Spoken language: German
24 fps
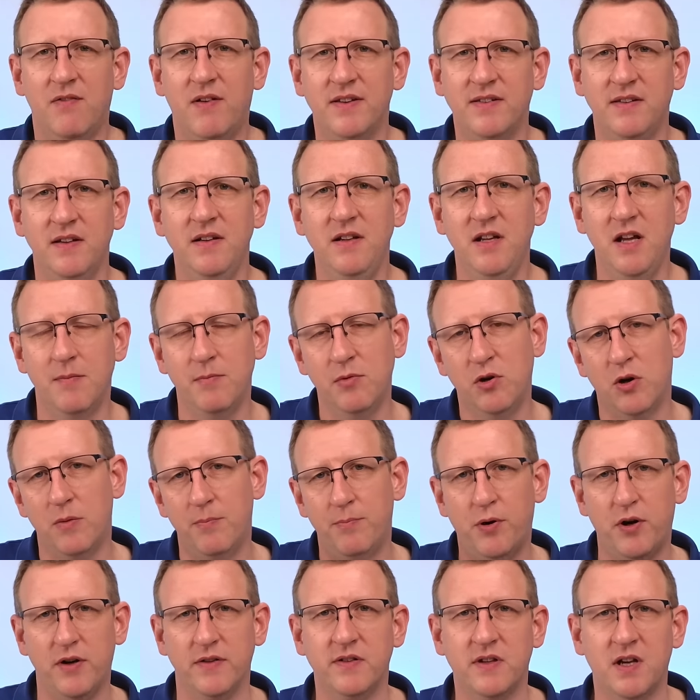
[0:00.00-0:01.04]
was in ihrem
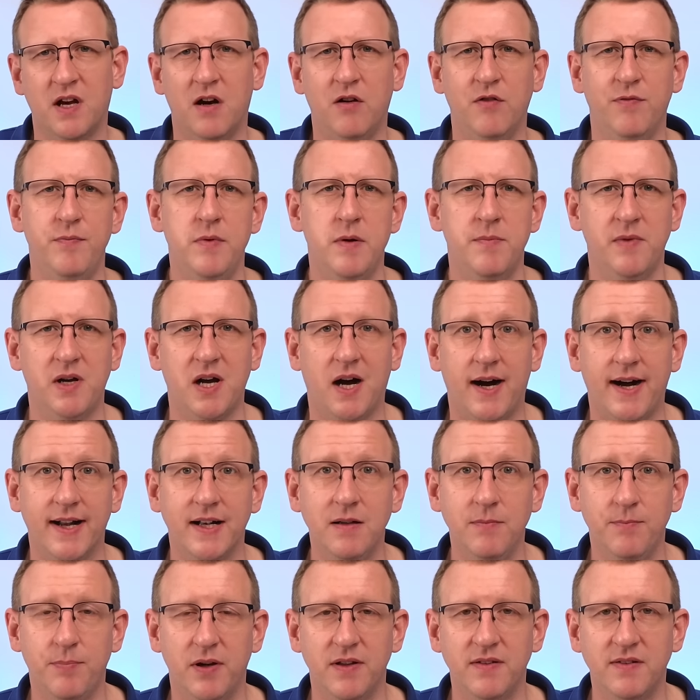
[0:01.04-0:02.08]
Komposthaufen im
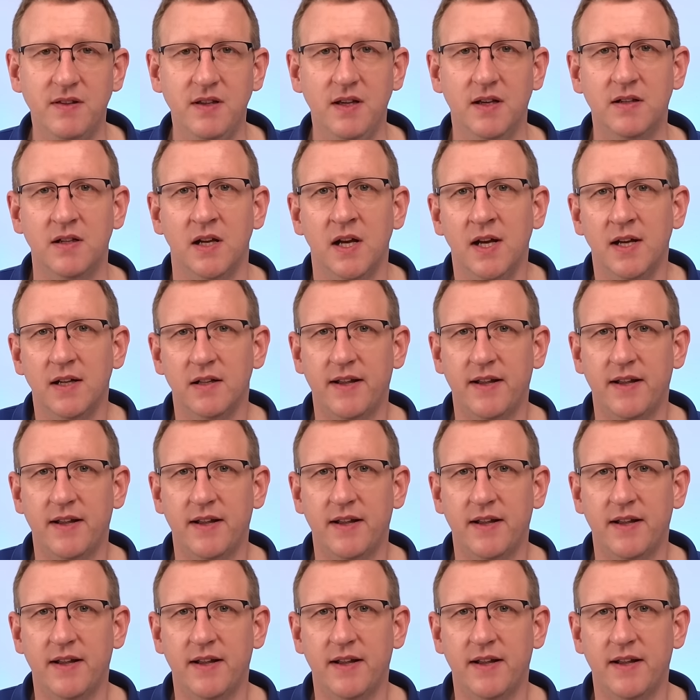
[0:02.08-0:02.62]
Garten passiert,